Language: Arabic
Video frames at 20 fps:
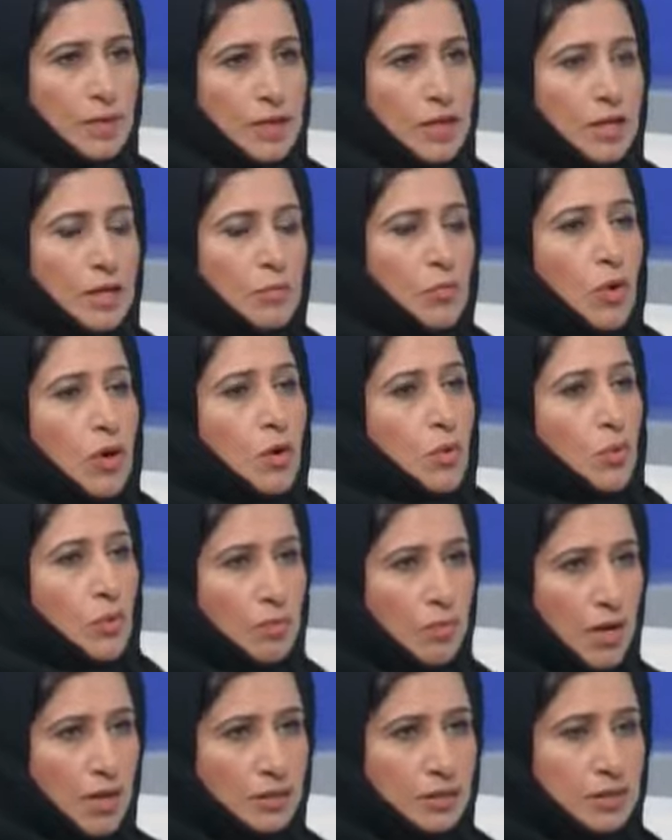
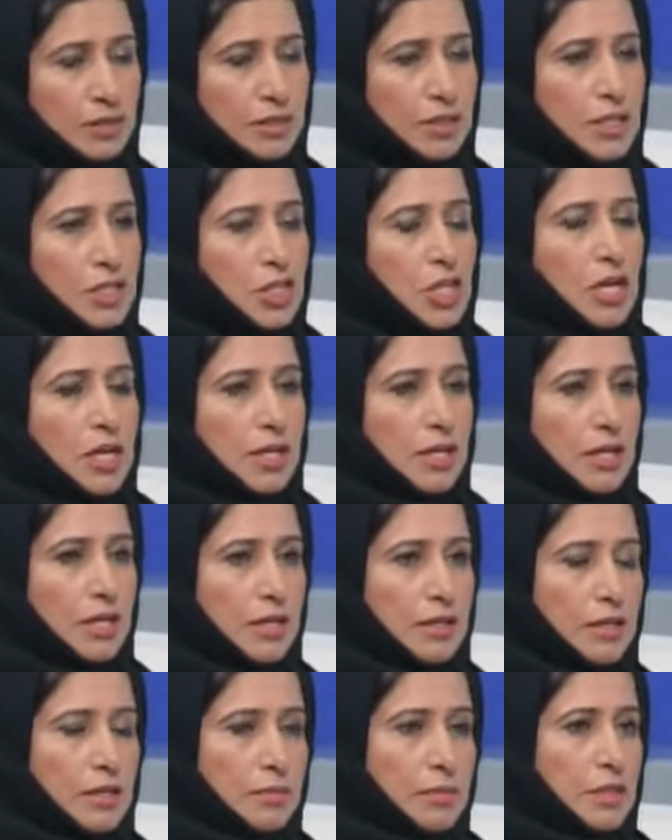المقومات النجاح
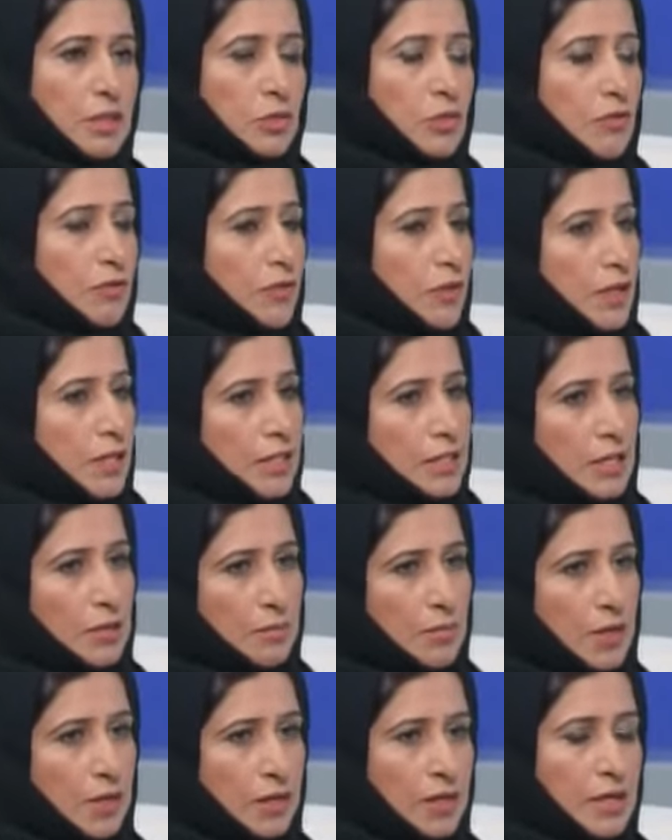اللي بتتوفر لدى
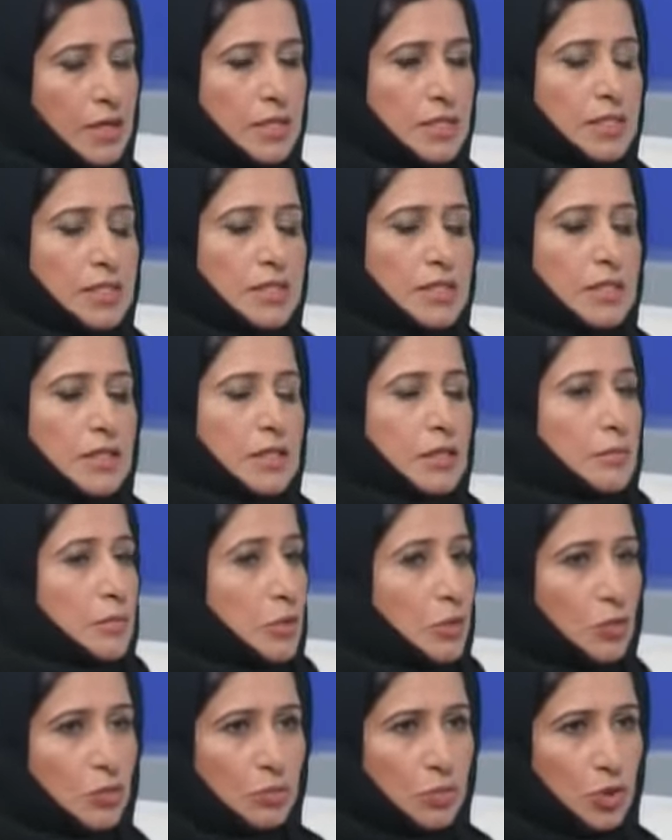المركز آه
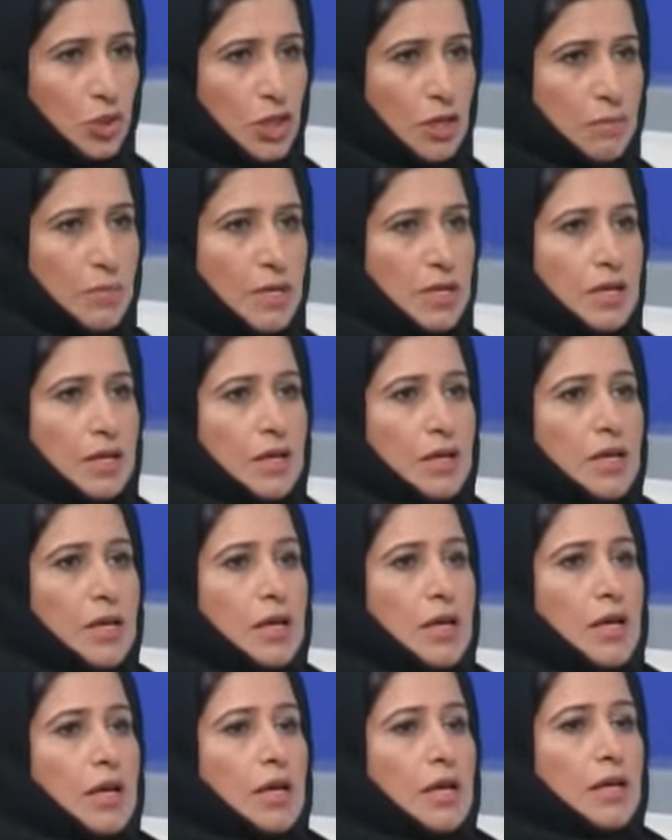بدون مجامله
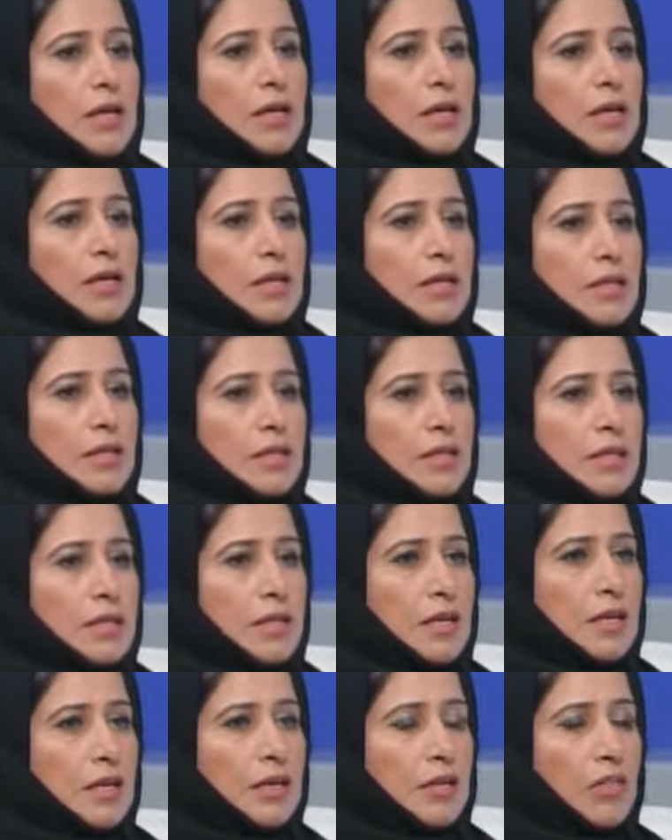آه
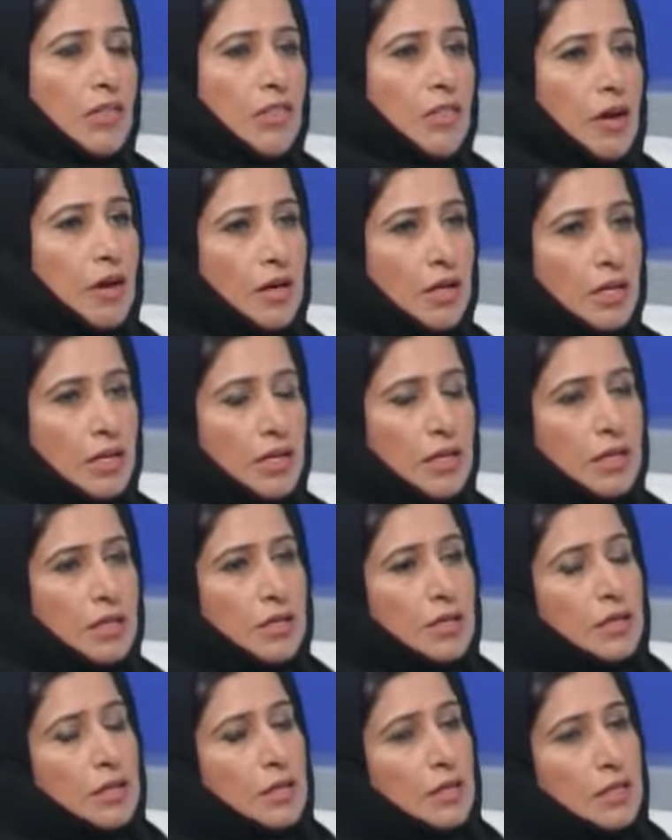نحن نضاهي
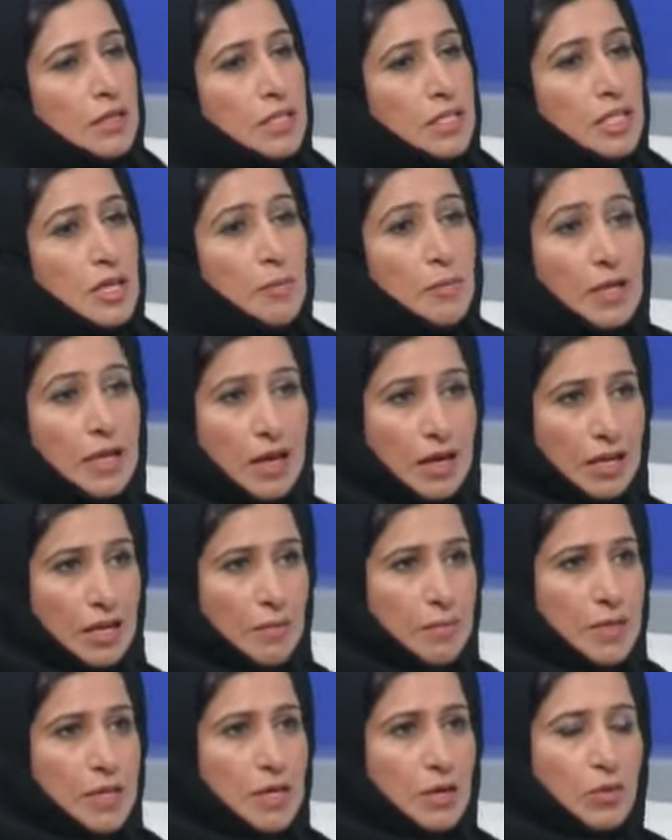آه، نسب
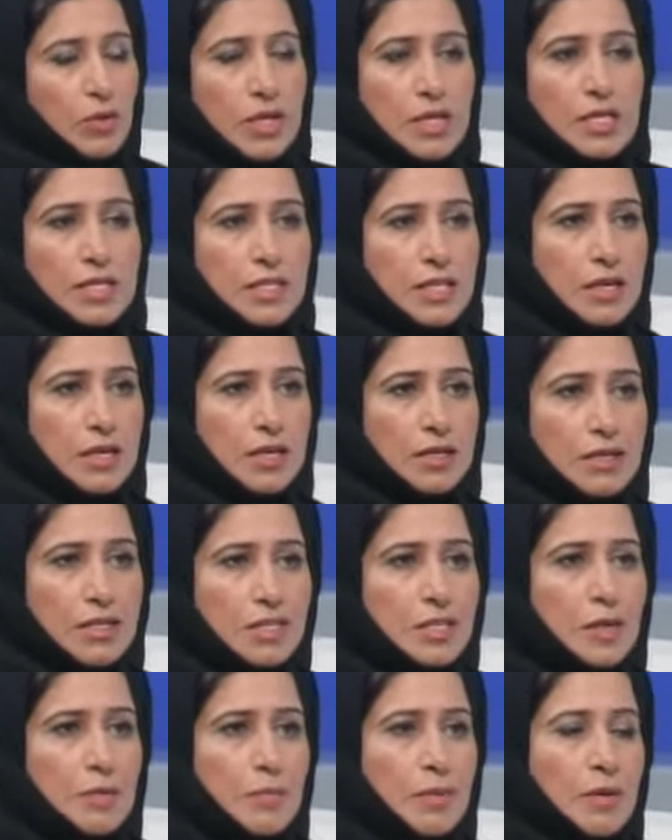العالميه وليس
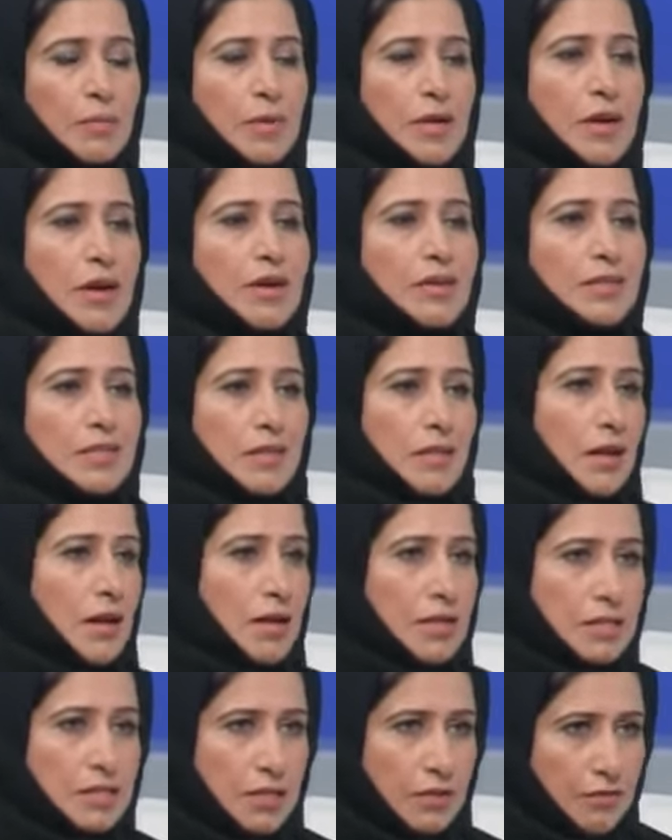نسب المراكز
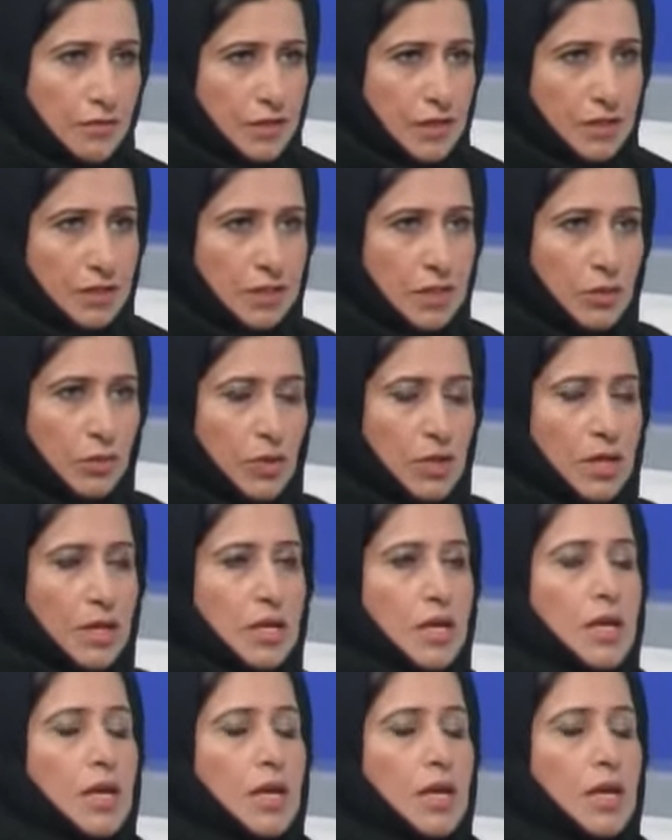الخاصه في الدوله